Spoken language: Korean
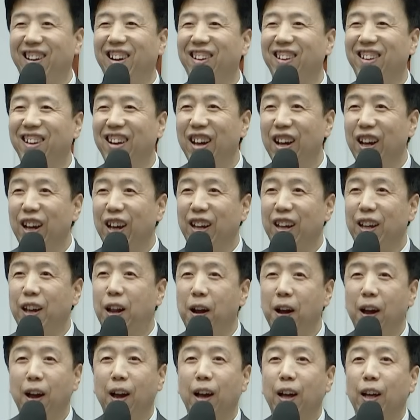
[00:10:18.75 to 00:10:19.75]
이런,
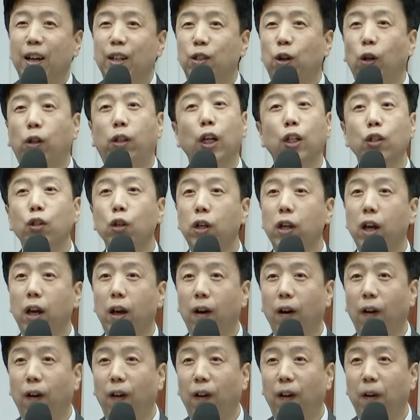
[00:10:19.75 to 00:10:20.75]
이런
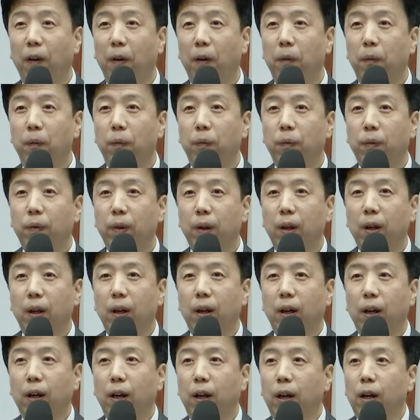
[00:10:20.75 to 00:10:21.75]
적대적이에요.
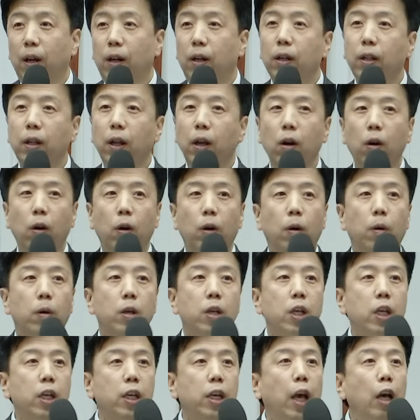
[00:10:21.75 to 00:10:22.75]
근데요,
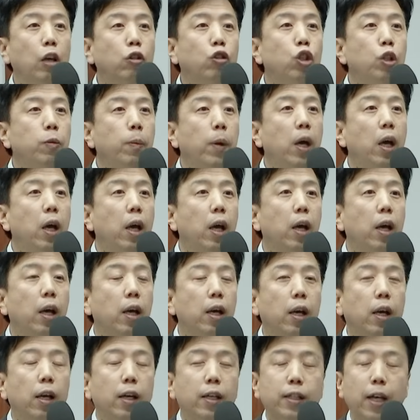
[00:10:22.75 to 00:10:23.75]
이 예수님의
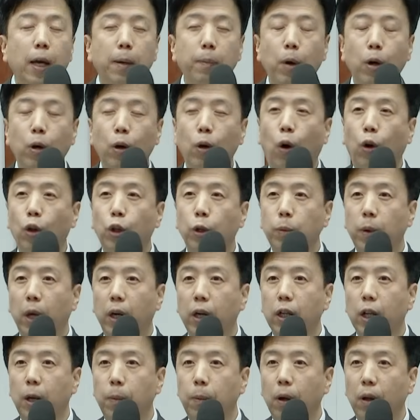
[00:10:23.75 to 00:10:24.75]
생명으로
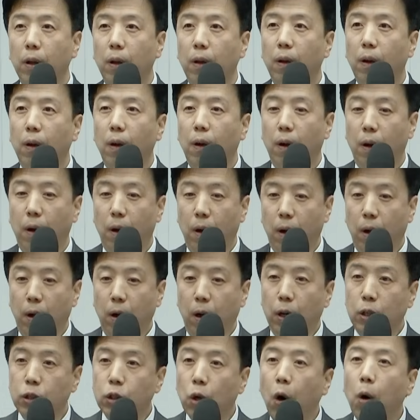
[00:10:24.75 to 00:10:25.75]
거듭나게 되면
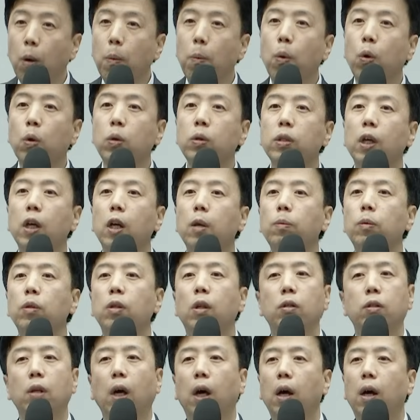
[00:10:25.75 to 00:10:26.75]
처음 보는
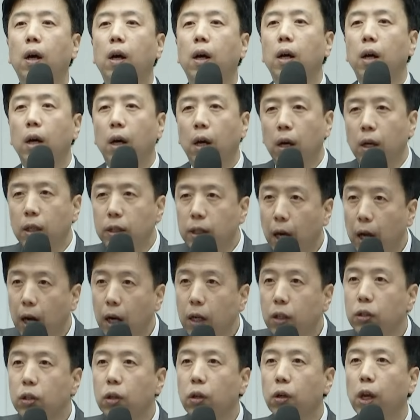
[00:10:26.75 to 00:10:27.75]
사람인데 사,
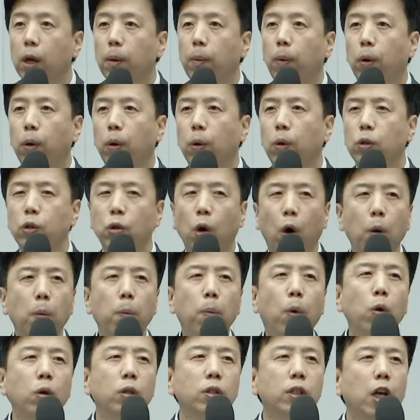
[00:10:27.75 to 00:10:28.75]
사랑스럽게 보이고
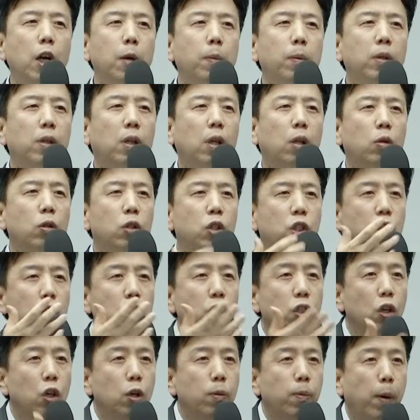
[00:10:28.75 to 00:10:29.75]
처음 보는 사람인데도
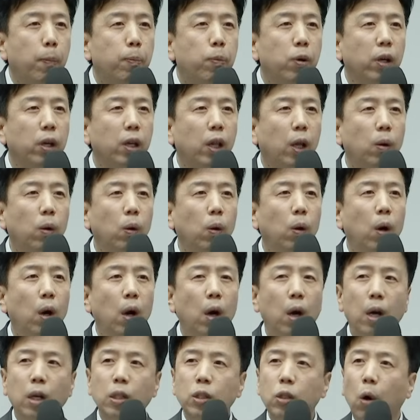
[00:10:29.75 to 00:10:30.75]
친절을 베풀게 되고
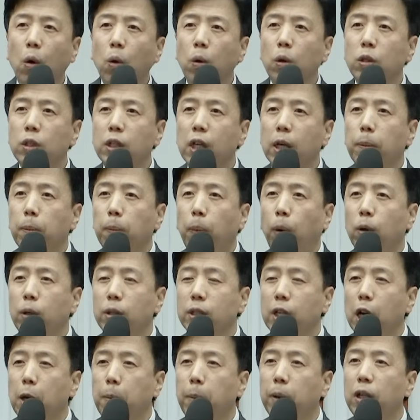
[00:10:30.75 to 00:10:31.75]
처음 사,
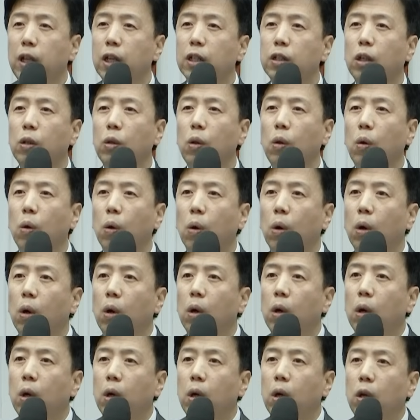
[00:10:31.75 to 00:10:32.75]
보는 사람에 대해서도
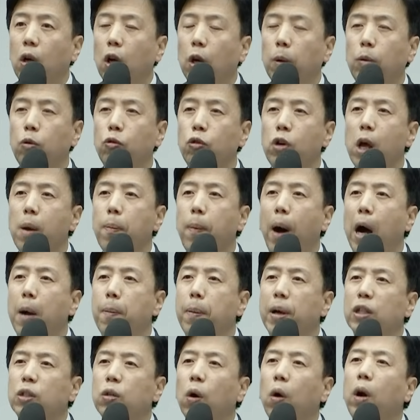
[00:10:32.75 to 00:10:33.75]
여러분 우리의
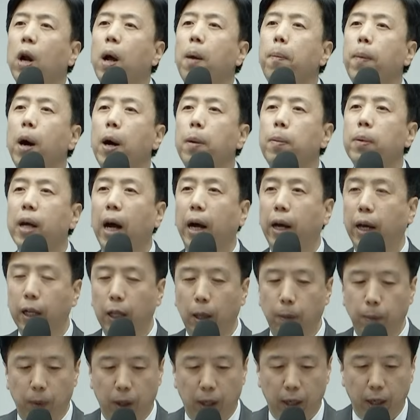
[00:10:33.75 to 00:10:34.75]
마음에 선한 마음을 갖게
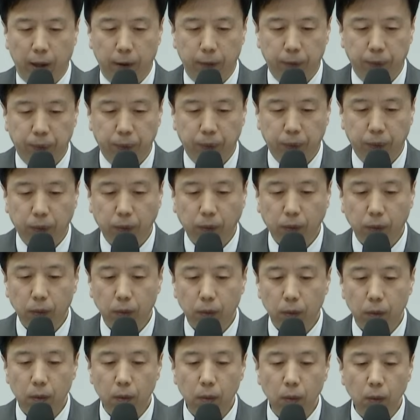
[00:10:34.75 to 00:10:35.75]
됩니다.
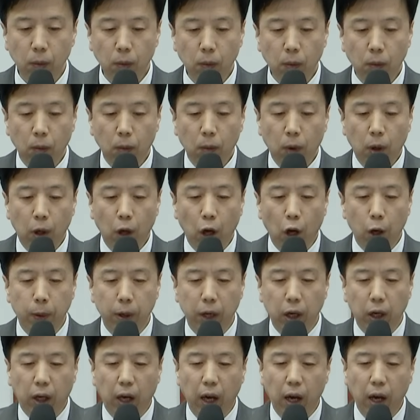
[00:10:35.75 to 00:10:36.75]

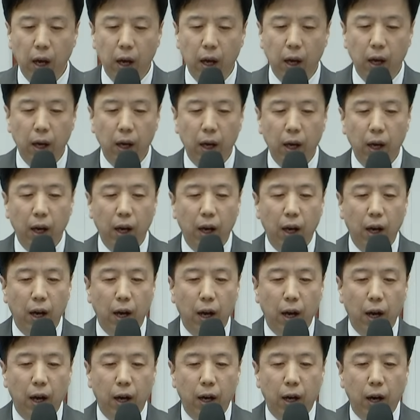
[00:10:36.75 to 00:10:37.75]
여러분 이렇게
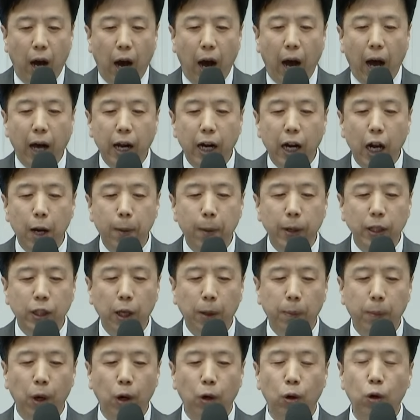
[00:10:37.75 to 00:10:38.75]
하나님의
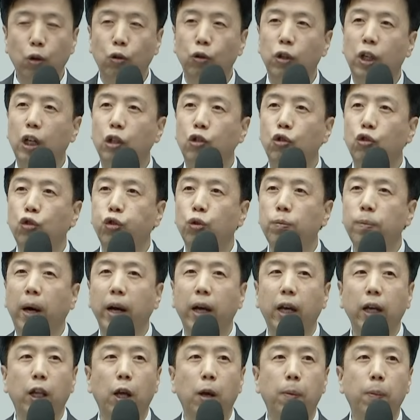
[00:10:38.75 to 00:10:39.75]
생명으로 우리가
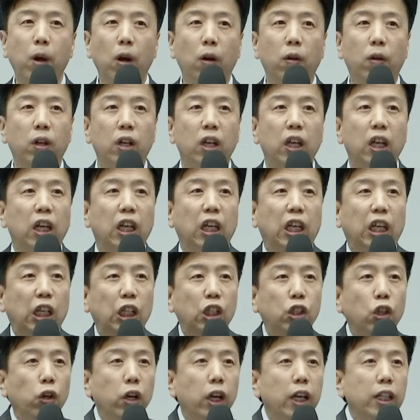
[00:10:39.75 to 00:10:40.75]
충만케 되면
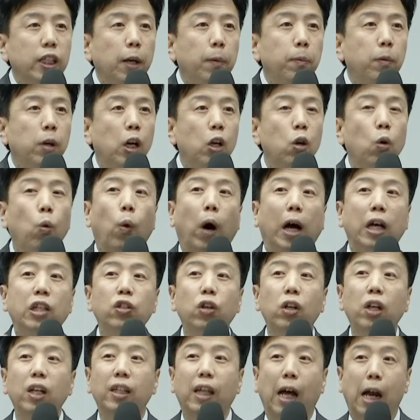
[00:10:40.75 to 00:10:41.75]
이전의 삶과는
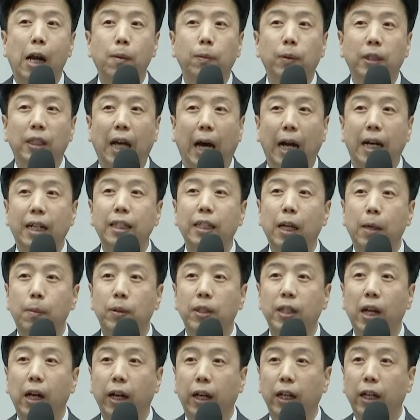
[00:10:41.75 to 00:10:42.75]
완전히 다른
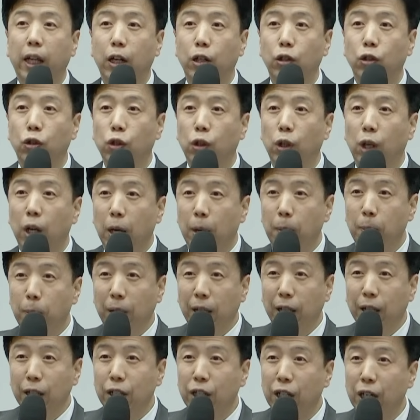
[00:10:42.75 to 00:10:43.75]
삶을 살게 되는 줄
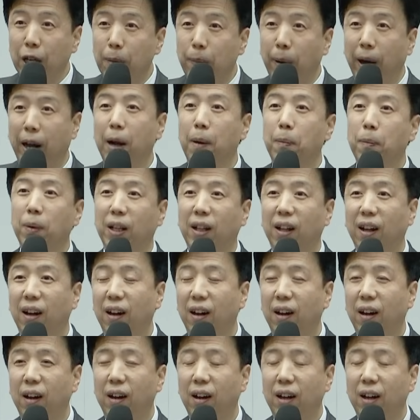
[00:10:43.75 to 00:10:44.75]
믿으시기 바랍니다.
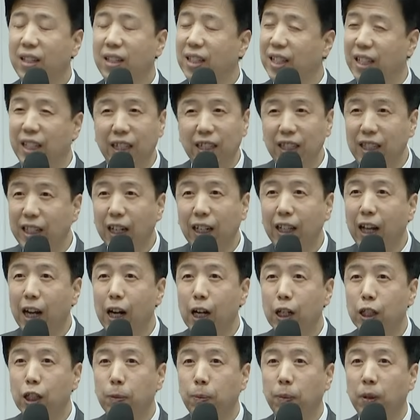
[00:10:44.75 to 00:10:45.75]
진짜
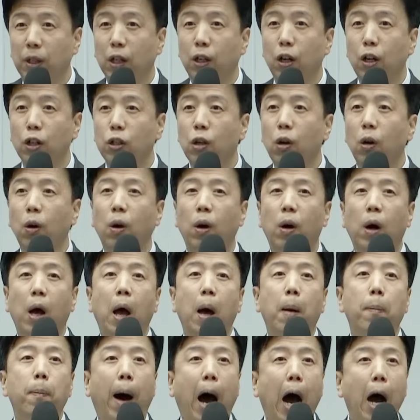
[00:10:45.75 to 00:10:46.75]
달라집니다. 그래서
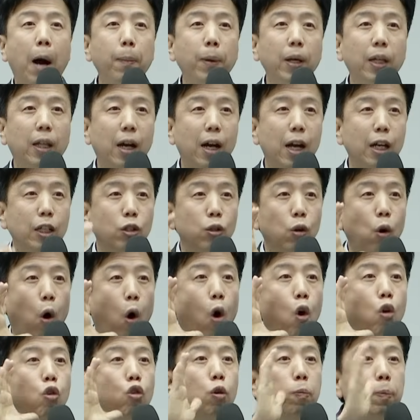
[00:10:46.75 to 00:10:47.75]
마음이
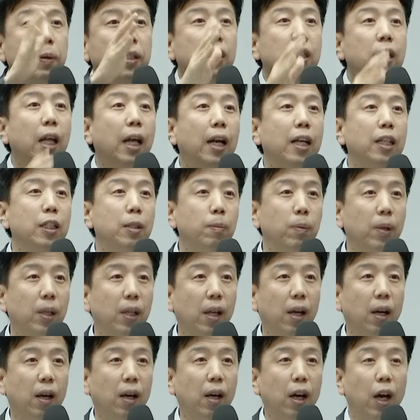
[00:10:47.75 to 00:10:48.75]
달라지고 얼굴빛이
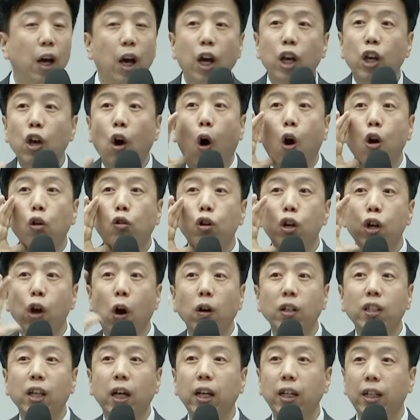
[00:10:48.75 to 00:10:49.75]
달라집니다. 얼굴
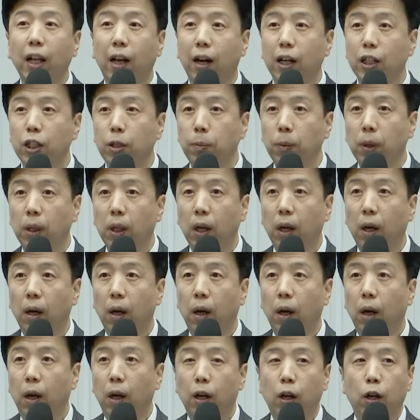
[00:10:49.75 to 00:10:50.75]
형상이 달라집니다.
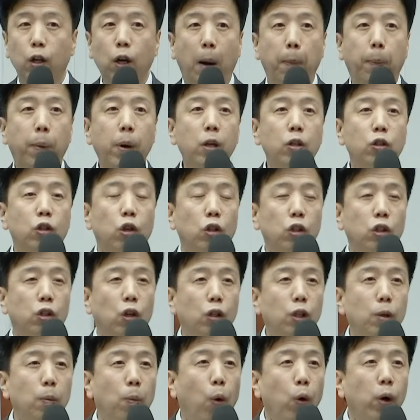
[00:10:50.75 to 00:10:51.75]
그래서 아빠 저,
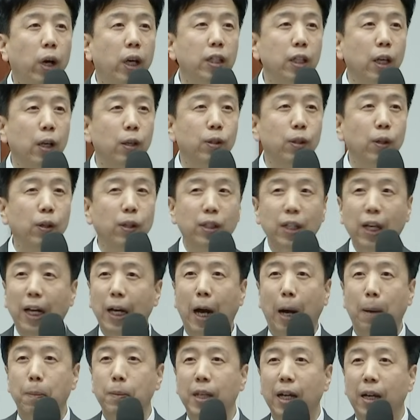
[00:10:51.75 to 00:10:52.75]
저는 목회자로서
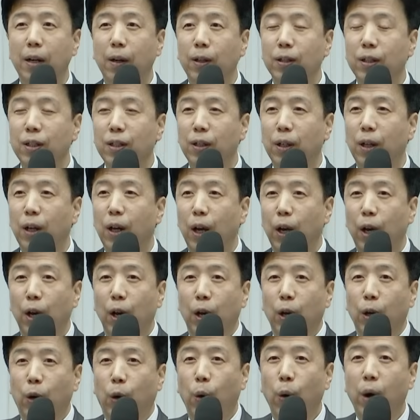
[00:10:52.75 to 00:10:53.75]
참 감사한 것은
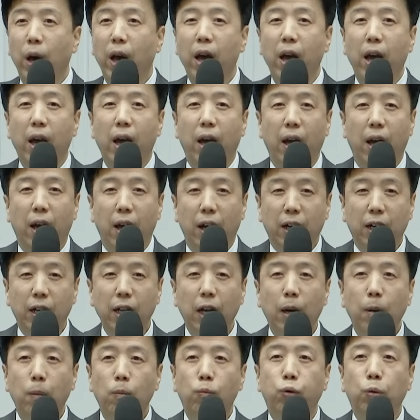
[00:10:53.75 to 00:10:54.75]
교회
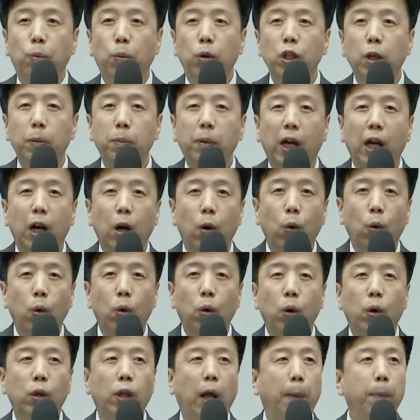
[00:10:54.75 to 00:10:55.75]
그냥 부모님
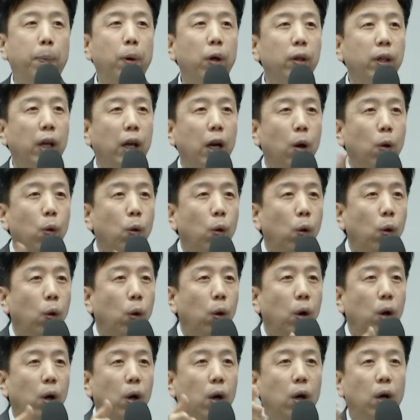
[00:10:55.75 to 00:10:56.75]
따라오고 남편
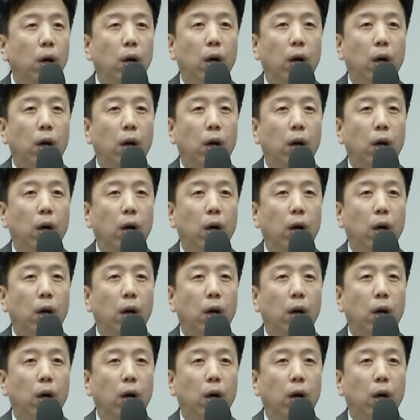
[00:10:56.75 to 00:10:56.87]
따라오고